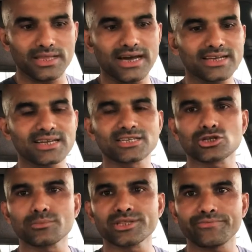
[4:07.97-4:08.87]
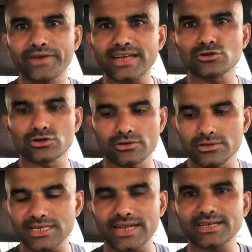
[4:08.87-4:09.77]
আরেকটা ডিশের মধ্যে ফ্যাট গঠন
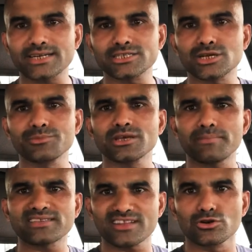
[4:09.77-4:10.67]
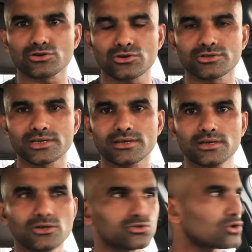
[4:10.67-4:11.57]
হচ্ছে আরেকটা ডিশের মধ্যে মাসেল গঠন হচ্ছে
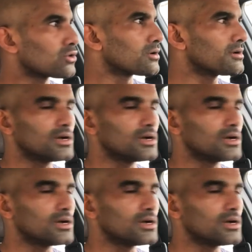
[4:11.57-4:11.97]
তখন